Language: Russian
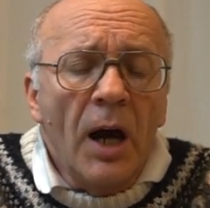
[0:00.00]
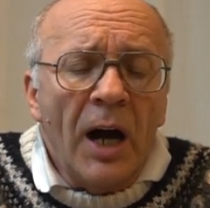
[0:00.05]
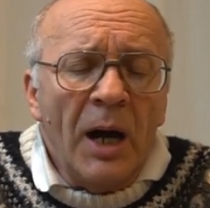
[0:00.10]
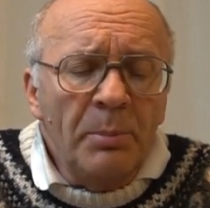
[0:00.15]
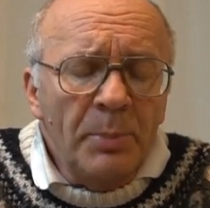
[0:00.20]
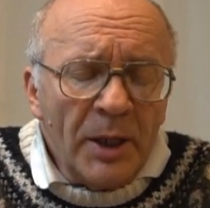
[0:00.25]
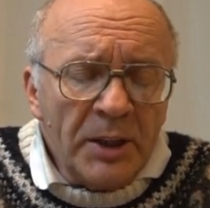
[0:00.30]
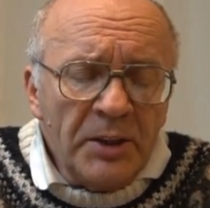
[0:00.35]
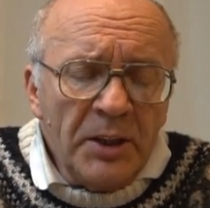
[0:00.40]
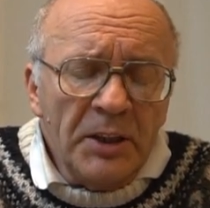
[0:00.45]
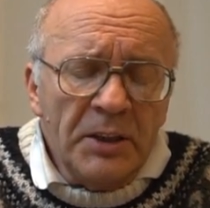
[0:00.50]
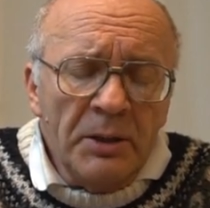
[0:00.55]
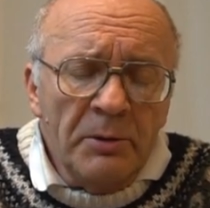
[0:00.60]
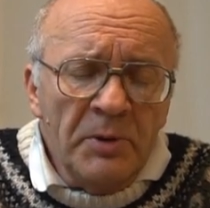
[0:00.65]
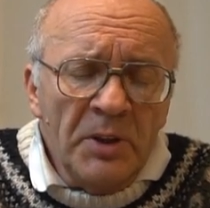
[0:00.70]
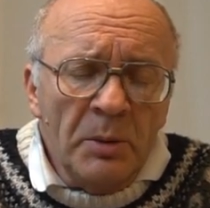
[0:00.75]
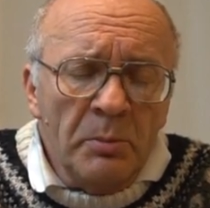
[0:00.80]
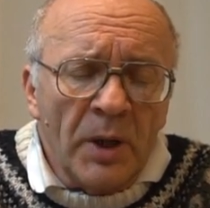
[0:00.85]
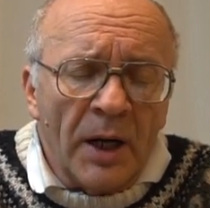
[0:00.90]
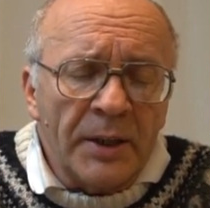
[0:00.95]
Обратите
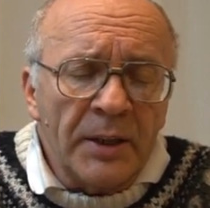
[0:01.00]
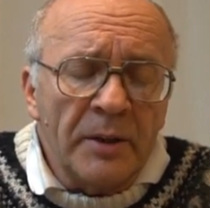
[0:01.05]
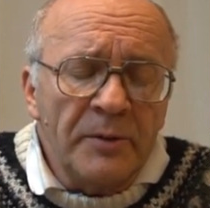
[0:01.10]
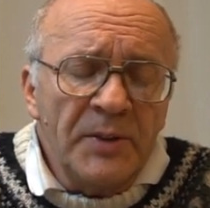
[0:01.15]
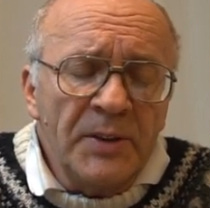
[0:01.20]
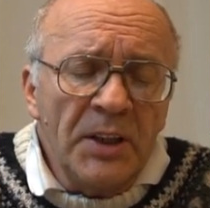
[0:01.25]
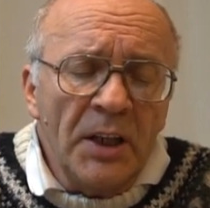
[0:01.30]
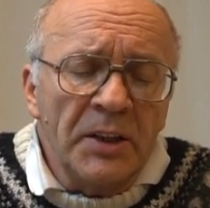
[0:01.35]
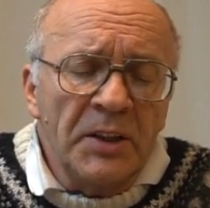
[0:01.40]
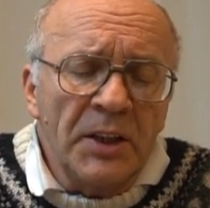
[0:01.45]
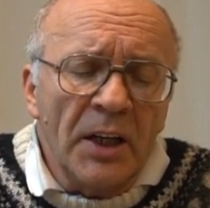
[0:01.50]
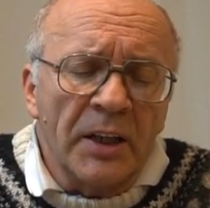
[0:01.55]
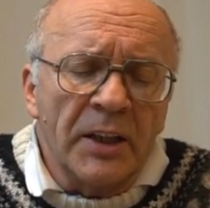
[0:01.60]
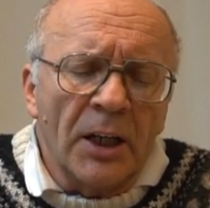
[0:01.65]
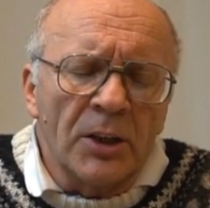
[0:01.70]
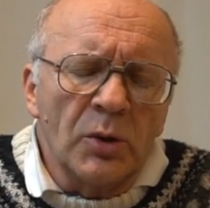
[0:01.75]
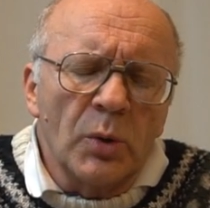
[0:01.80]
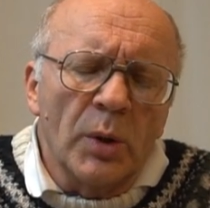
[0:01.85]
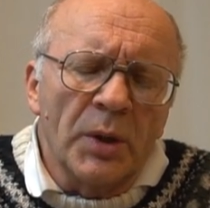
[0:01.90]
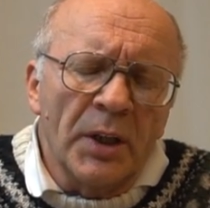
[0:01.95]
внимание, все те,
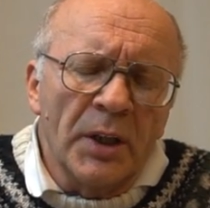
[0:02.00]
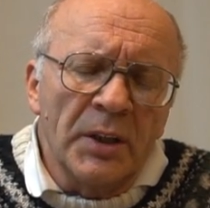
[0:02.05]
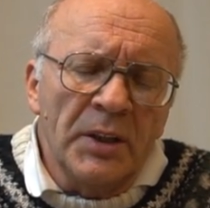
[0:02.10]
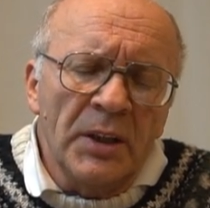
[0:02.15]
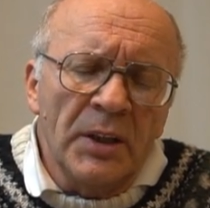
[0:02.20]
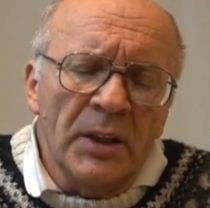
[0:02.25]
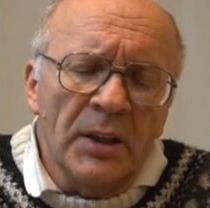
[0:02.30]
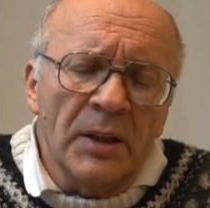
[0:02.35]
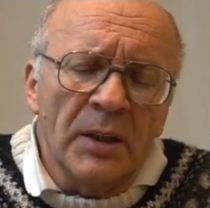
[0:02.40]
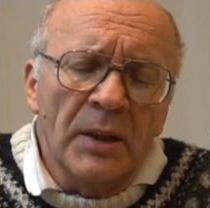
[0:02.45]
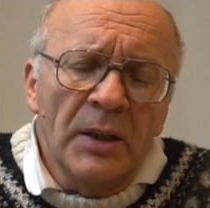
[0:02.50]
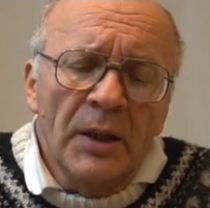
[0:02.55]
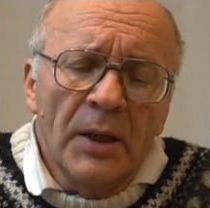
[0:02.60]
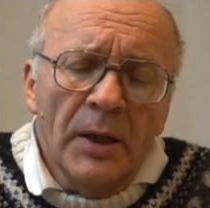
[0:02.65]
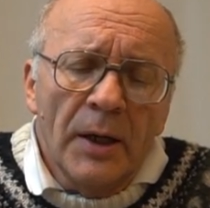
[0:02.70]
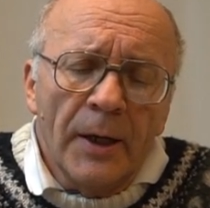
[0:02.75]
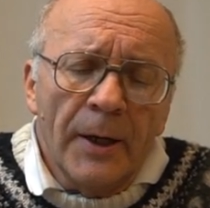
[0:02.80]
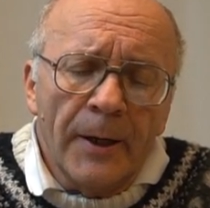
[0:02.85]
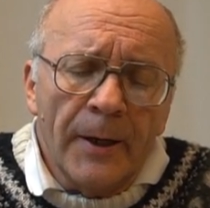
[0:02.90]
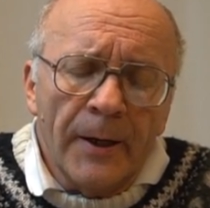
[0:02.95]
которые не,
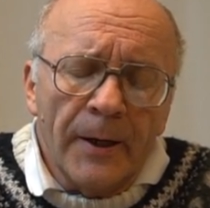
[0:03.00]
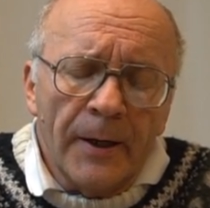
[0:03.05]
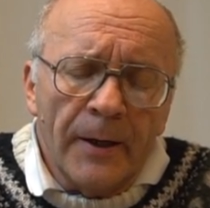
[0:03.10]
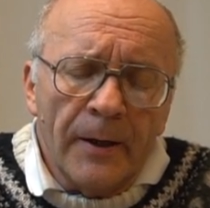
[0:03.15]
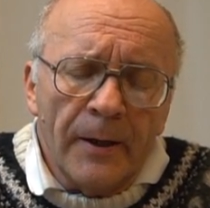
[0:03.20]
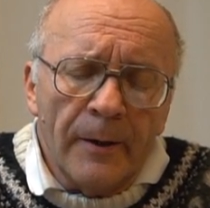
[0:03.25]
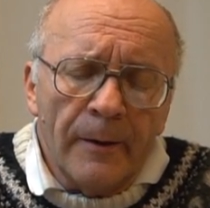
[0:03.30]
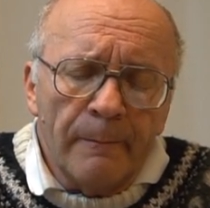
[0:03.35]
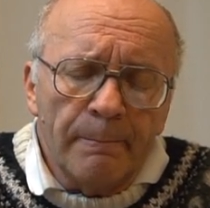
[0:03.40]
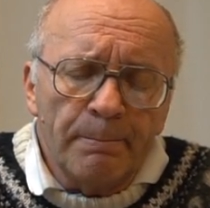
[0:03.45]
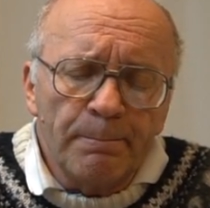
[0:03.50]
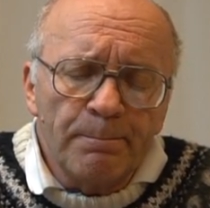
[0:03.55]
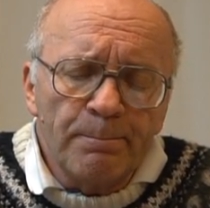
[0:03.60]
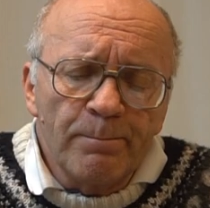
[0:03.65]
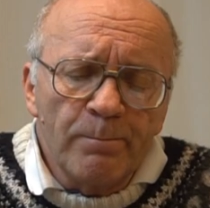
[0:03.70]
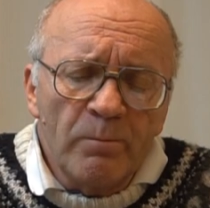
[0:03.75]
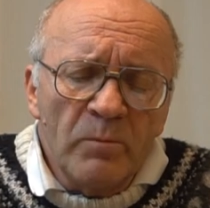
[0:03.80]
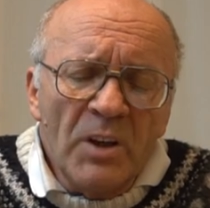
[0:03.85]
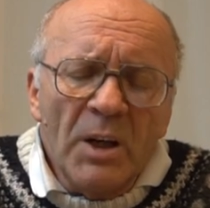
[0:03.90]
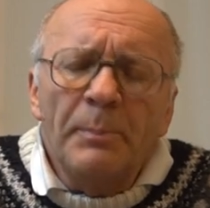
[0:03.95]
э,
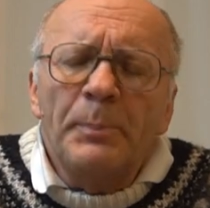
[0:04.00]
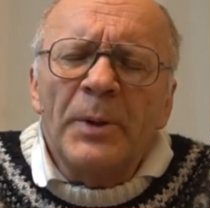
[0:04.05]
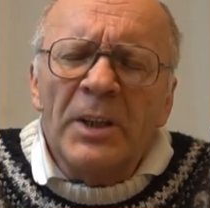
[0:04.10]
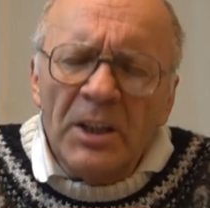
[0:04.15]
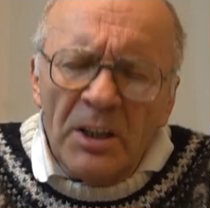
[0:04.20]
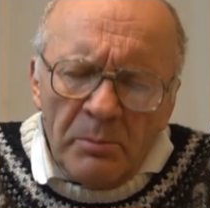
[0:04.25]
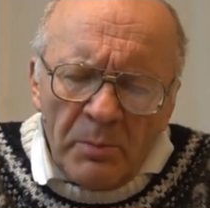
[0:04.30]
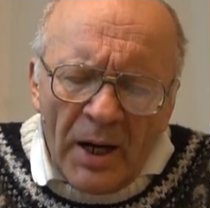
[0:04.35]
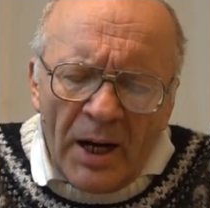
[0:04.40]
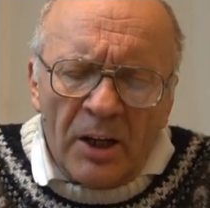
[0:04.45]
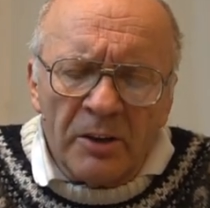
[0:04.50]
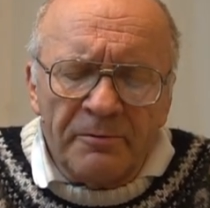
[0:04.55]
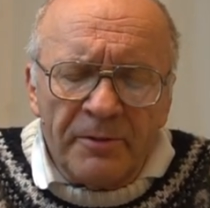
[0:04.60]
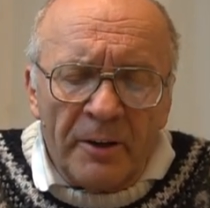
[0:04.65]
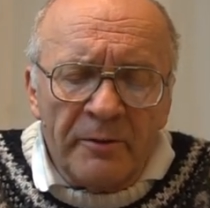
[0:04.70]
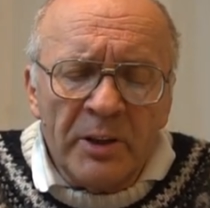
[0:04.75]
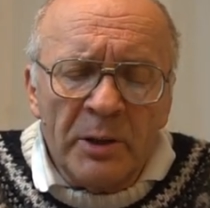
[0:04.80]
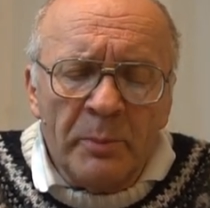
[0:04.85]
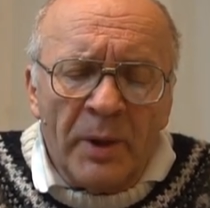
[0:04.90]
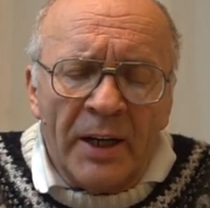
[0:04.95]
не принимают
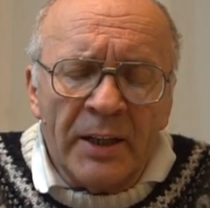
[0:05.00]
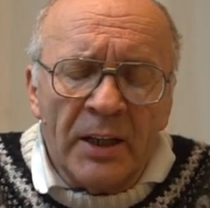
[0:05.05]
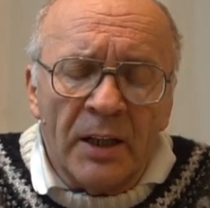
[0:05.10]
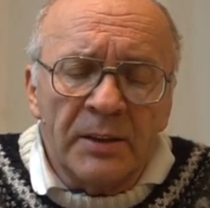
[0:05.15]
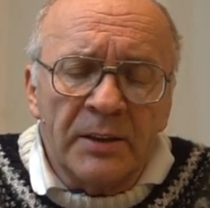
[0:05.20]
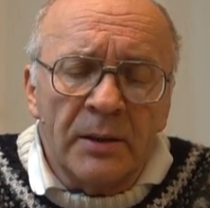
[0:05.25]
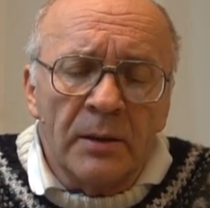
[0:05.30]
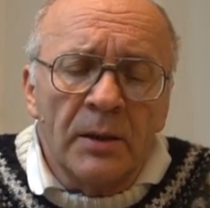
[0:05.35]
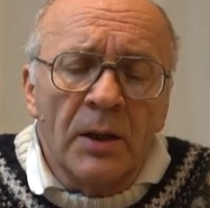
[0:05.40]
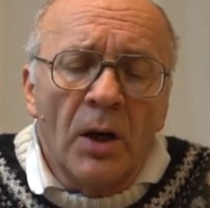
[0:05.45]
во внимание